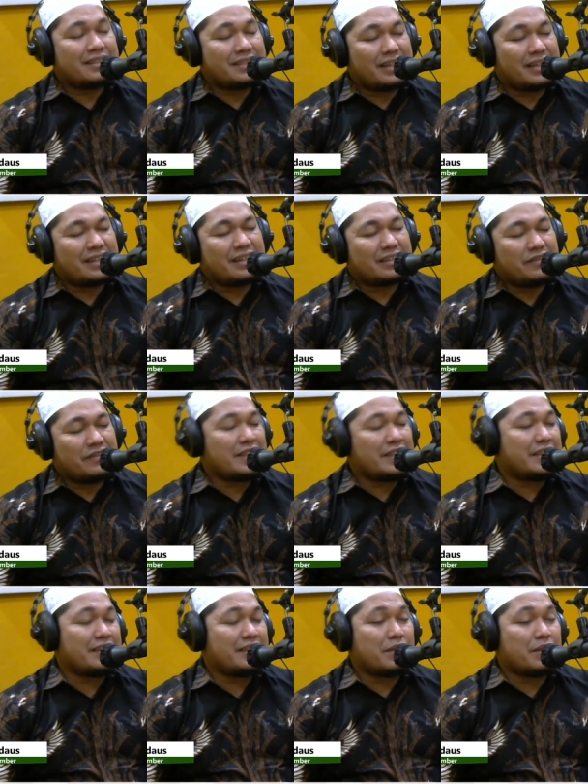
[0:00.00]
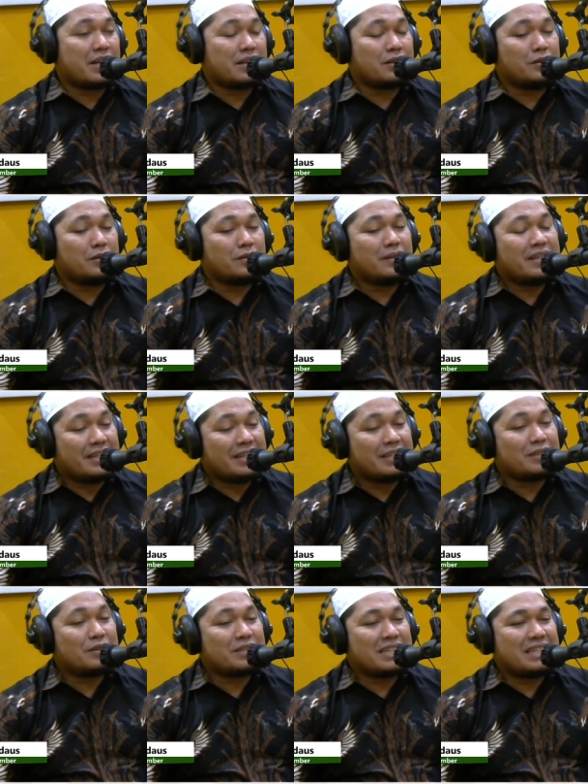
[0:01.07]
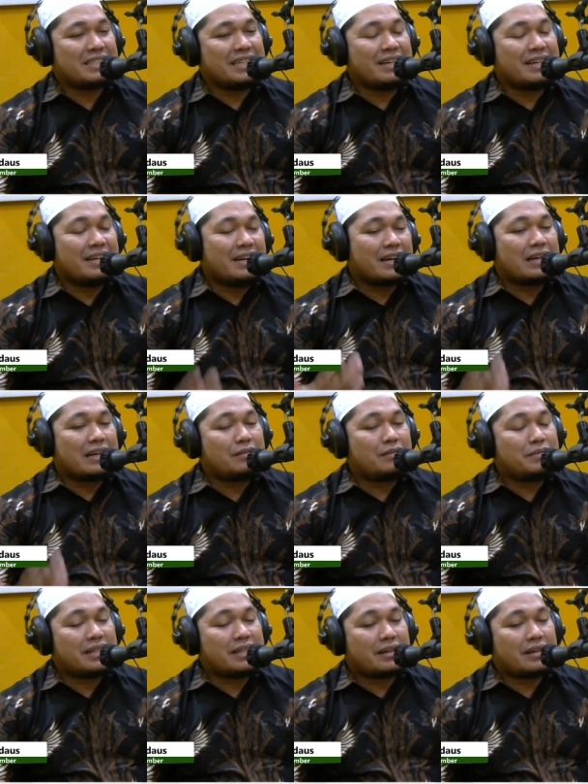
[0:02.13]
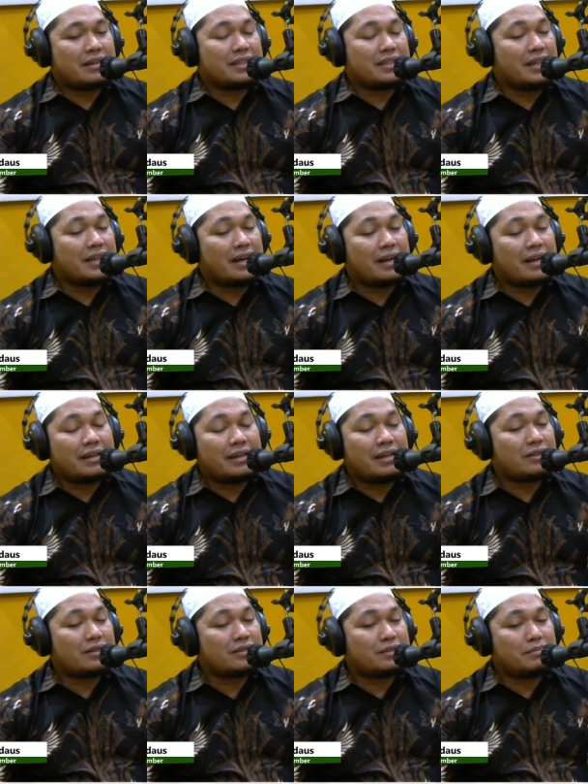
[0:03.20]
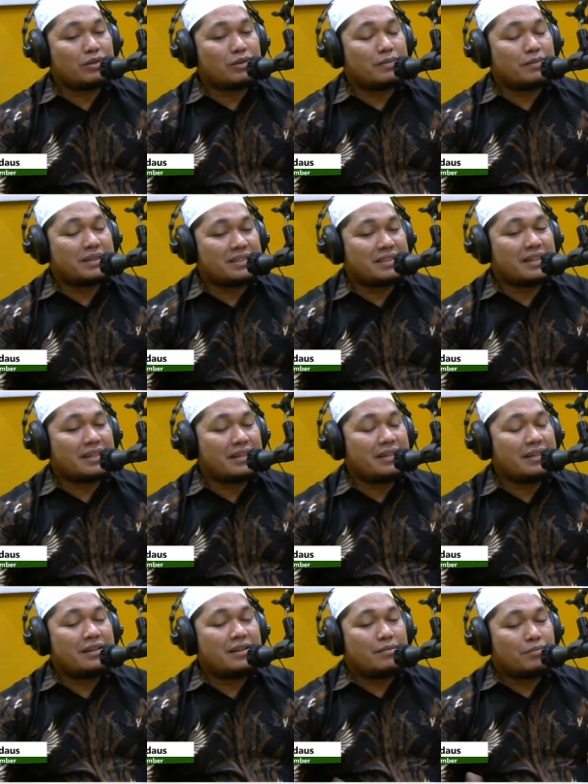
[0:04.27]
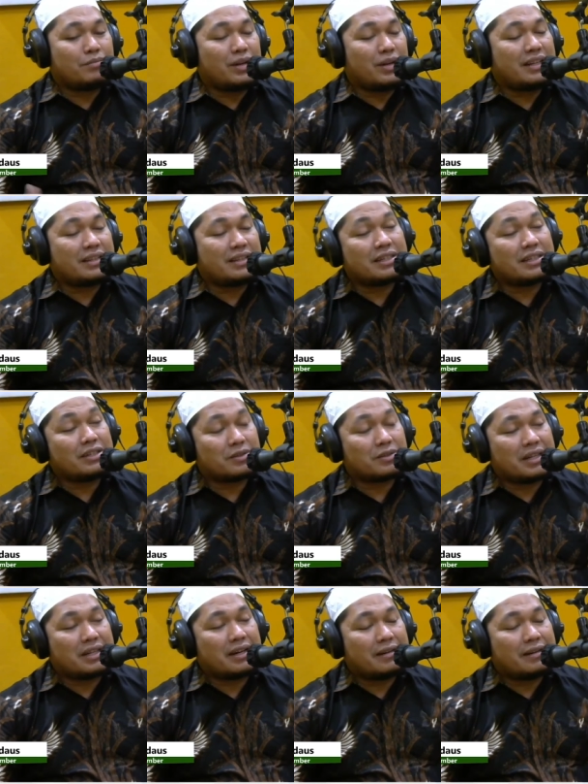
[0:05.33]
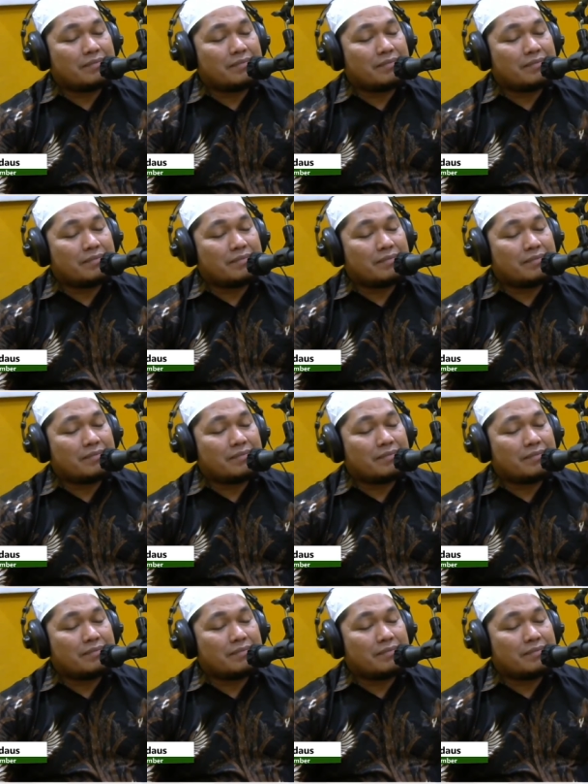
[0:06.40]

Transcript: jangan aktivitas yang berat dulu itu saja kalau misalkan tiga hari atau seminggu masih nyeri boleh nanti ke dokter